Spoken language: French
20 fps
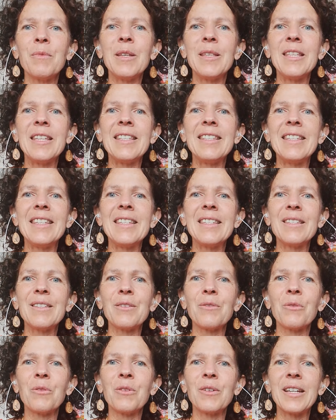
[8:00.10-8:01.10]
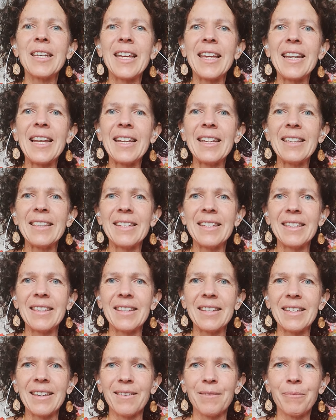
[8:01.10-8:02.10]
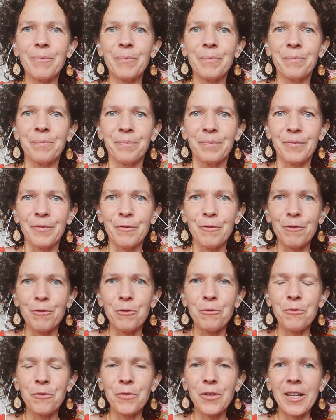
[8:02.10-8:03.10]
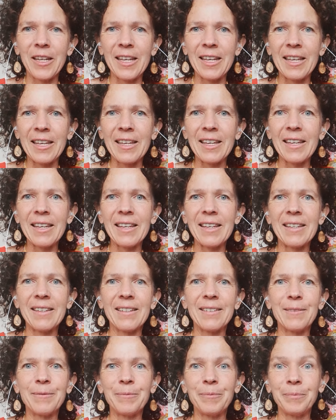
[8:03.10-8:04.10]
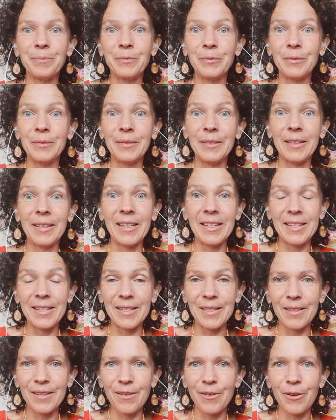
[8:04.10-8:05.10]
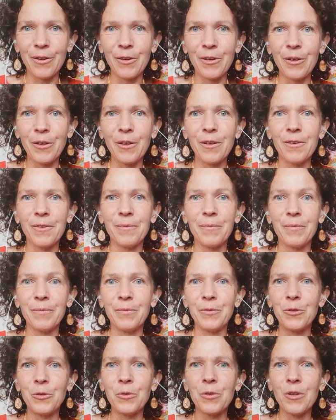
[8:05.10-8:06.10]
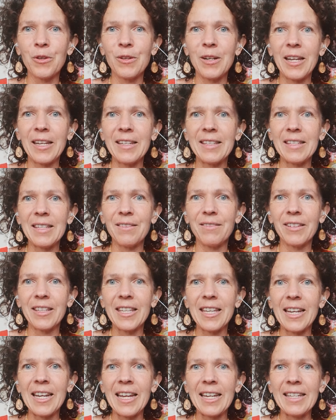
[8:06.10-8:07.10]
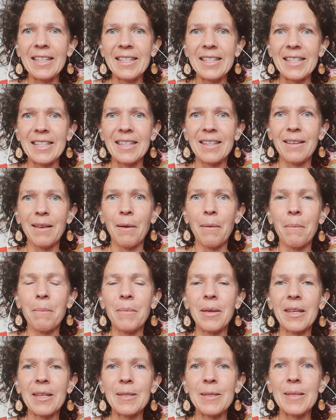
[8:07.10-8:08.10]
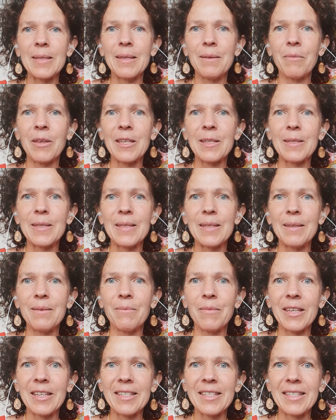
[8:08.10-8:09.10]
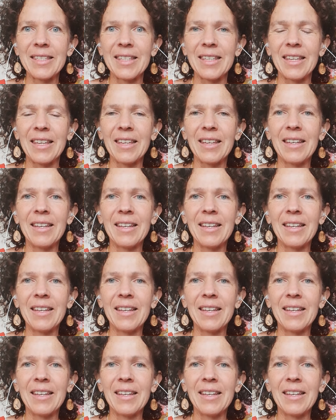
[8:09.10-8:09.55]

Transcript: bénédictions galactiques, vos frères euh, et sœurs du collectif galactique. Merci, merci, merci.